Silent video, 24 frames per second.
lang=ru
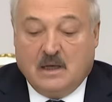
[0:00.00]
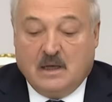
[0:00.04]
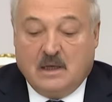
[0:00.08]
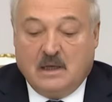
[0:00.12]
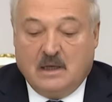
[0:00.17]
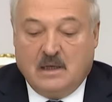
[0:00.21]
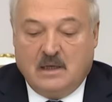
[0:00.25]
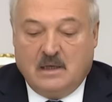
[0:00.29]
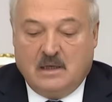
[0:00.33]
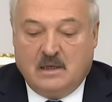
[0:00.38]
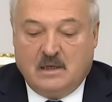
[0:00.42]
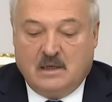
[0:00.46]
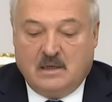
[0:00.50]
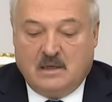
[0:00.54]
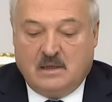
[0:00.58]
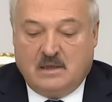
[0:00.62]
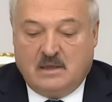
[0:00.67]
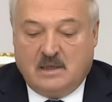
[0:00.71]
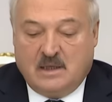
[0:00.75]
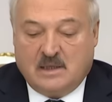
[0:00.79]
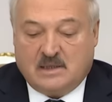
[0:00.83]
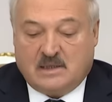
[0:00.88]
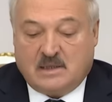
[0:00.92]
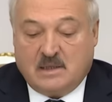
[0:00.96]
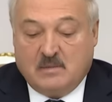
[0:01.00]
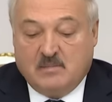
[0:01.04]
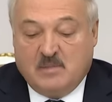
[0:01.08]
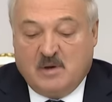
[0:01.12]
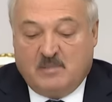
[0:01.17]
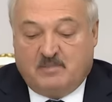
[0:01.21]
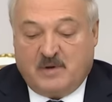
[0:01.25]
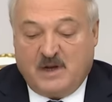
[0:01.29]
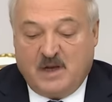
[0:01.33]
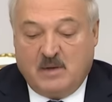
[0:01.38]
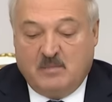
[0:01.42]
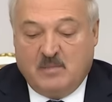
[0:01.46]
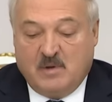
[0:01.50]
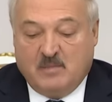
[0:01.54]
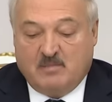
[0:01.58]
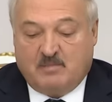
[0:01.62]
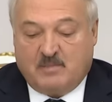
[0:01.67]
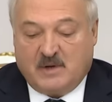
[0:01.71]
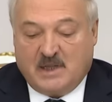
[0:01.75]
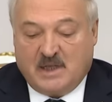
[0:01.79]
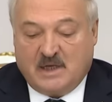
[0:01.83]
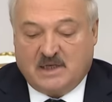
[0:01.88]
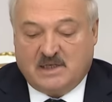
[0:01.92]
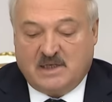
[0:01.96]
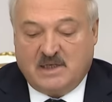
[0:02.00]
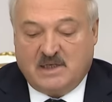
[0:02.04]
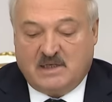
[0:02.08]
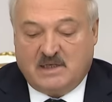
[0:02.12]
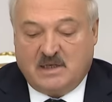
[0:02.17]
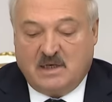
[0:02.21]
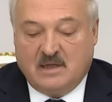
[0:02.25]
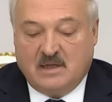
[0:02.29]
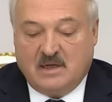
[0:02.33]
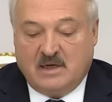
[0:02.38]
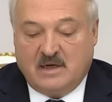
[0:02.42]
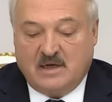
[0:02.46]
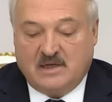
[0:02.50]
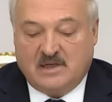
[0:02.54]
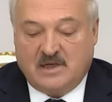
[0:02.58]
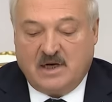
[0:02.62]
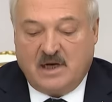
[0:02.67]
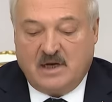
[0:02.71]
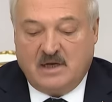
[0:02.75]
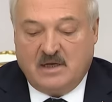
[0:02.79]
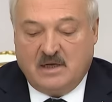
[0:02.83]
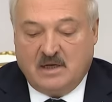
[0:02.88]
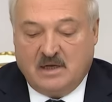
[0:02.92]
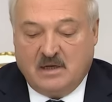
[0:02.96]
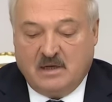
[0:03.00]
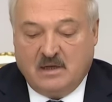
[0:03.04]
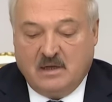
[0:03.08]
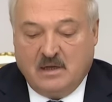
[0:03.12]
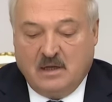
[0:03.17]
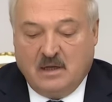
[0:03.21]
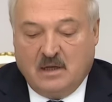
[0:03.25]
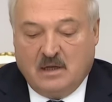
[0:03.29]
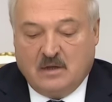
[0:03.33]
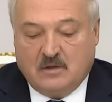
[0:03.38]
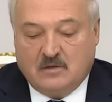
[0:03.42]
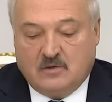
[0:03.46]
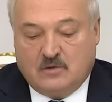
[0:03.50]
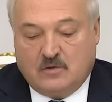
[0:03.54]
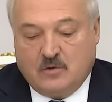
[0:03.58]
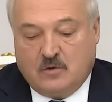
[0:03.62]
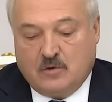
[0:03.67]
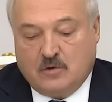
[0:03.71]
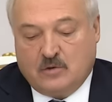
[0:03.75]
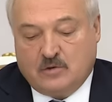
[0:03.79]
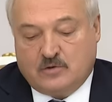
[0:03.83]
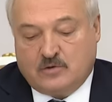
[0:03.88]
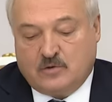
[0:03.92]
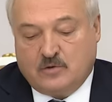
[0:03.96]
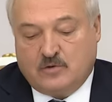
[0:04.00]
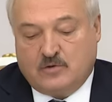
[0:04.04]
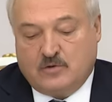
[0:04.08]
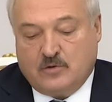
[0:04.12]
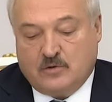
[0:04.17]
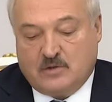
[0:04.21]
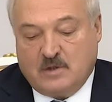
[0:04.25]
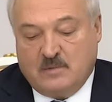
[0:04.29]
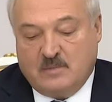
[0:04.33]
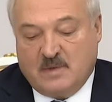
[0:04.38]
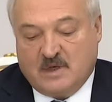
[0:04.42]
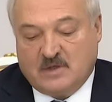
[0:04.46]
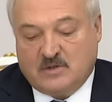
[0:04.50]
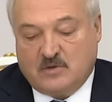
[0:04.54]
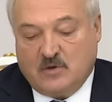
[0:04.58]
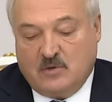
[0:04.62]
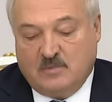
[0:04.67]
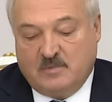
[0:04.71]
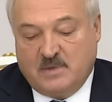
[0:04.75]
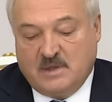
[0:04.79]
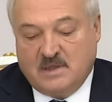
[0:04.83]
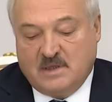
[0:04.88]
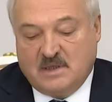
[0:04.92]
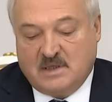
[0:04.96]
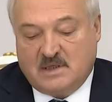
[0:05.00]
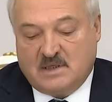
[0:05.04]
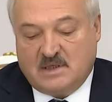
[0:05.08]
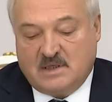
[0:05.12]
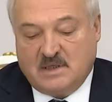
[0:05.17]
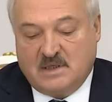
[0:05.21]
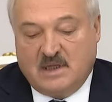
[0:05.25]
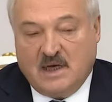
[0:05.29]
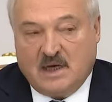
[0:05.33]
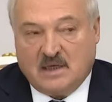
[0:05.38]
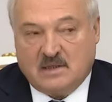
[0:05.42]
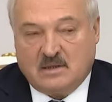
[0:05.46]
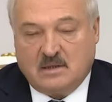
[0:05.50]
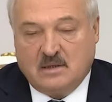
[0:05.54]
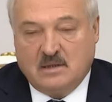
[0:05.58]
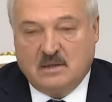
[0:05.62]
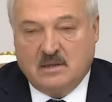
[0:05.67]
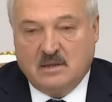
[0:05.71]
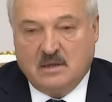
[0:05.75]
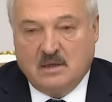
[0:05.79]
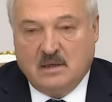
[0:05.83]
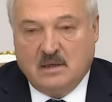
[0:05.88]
И если мы примем положительное решение, то с учетом особенностей даты